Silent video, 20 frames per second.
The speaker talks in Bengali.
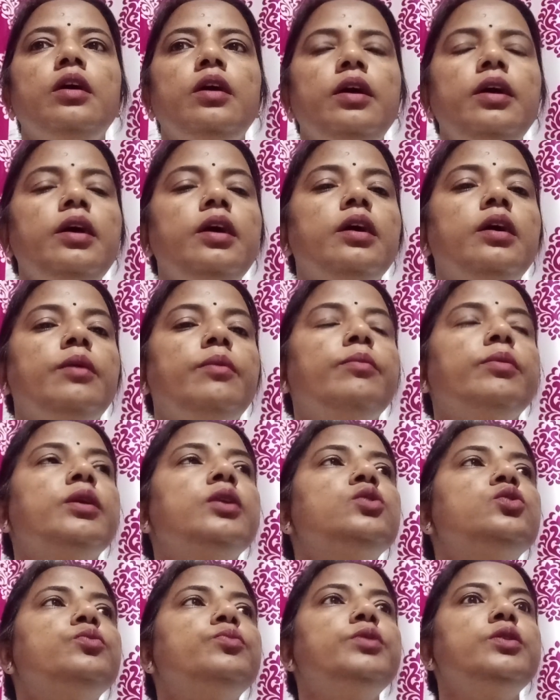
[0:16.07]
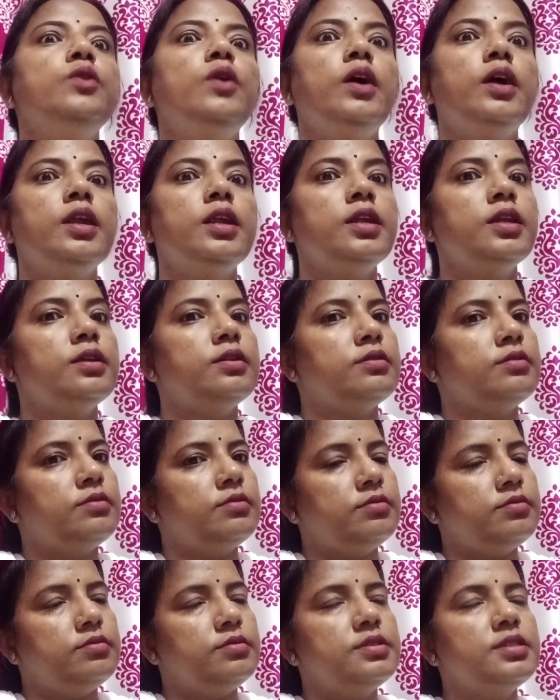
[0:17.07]
হ্যাঁ কিছু
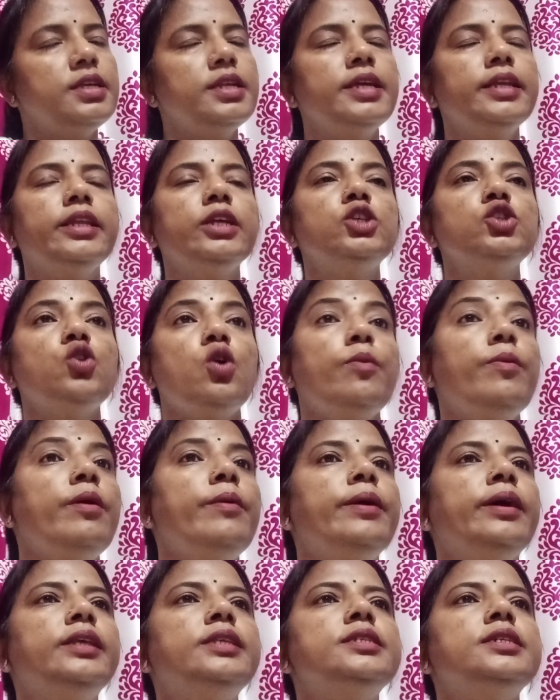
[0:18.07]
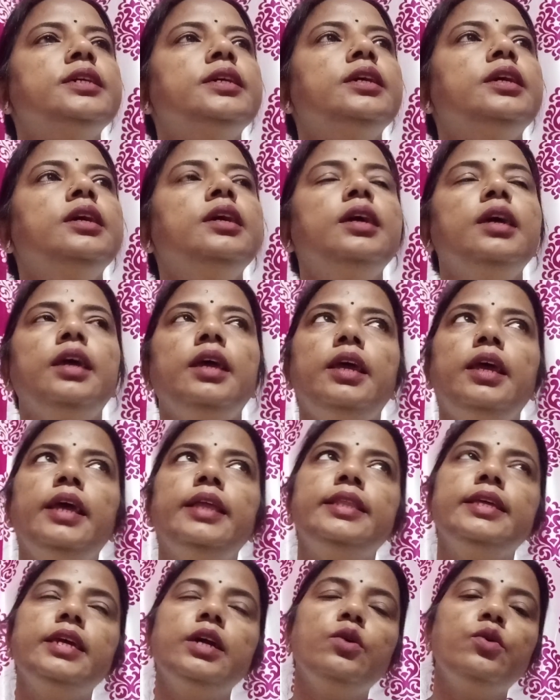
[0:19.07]
ভিউয়ার্সদের এটা স্বভাব আছে
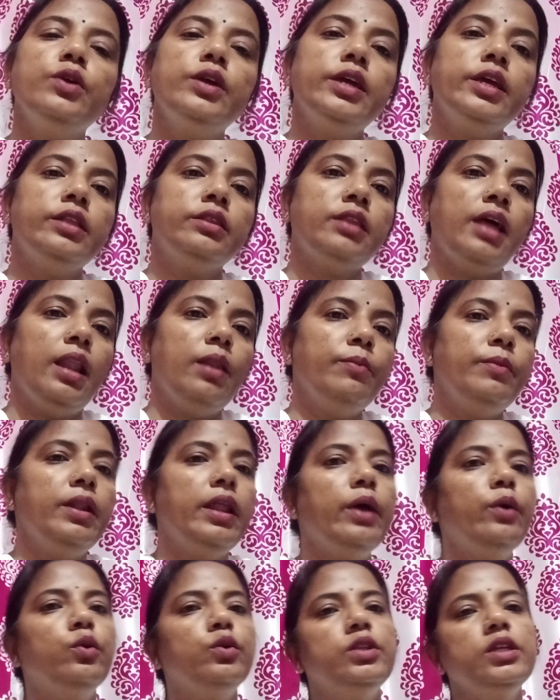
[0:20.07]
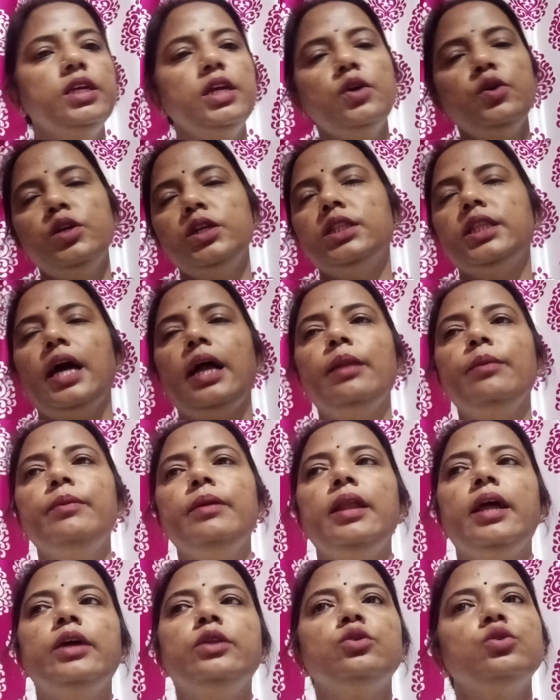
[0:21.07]
এদিকেও গিয়ে তাল মেলায় ওইদিকেও গিয়ে তাল
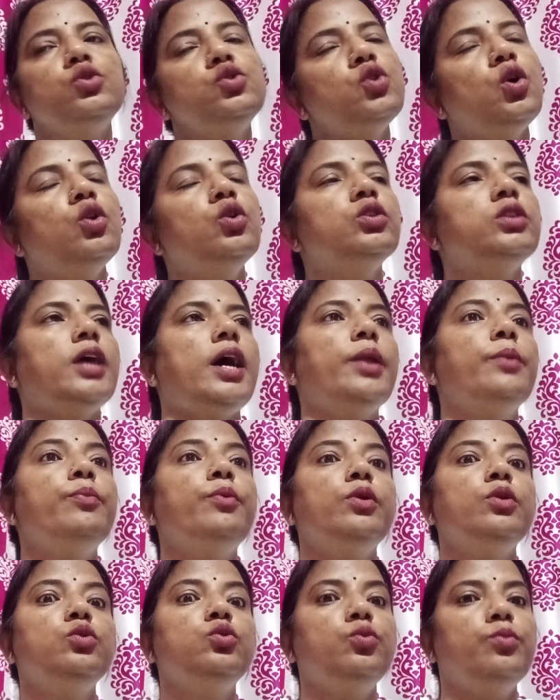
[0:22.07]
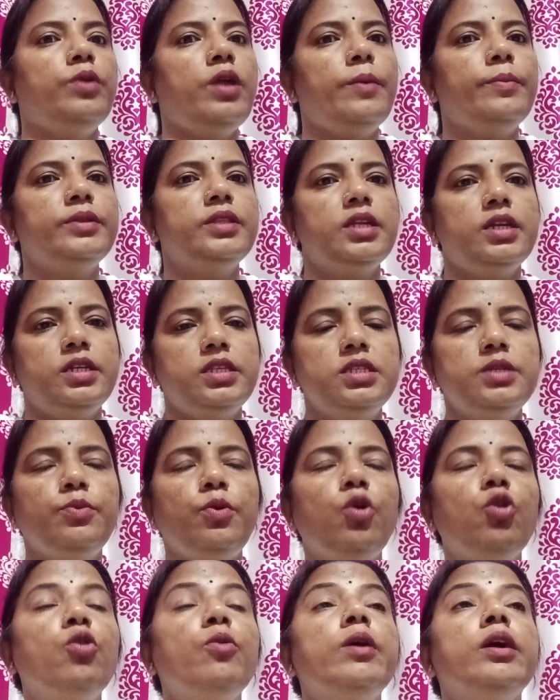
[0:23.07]
মেলায় তো চলো তারপরেও তোমরা আমাদের কাছে
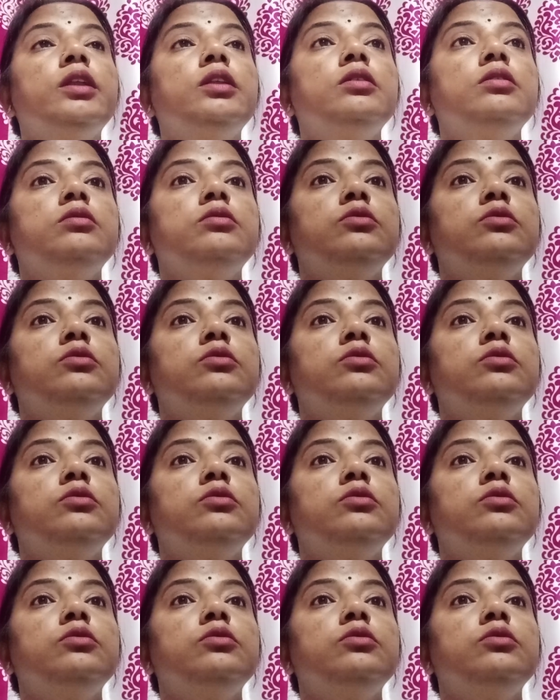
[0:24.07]
ভগবান